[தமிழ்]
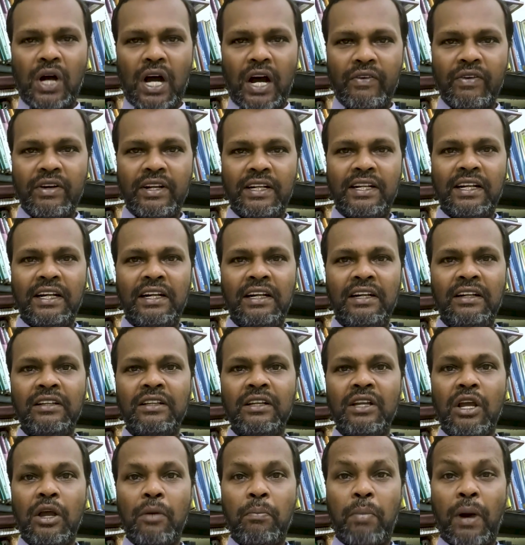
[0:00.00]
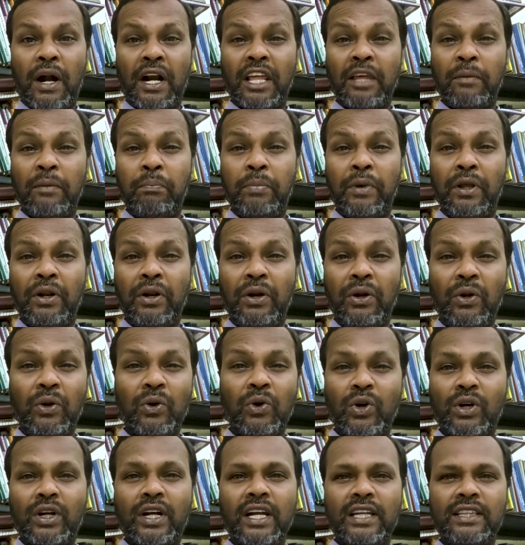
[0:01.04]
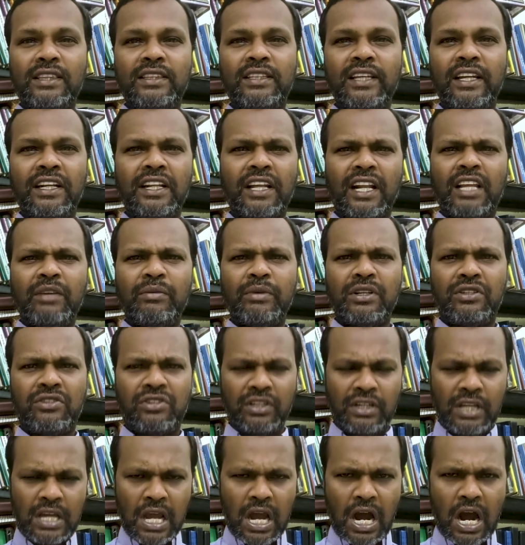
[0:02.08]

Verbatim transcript: அவர்கள் படைப்பின் நோக்கத்தை நிறைவேற்றி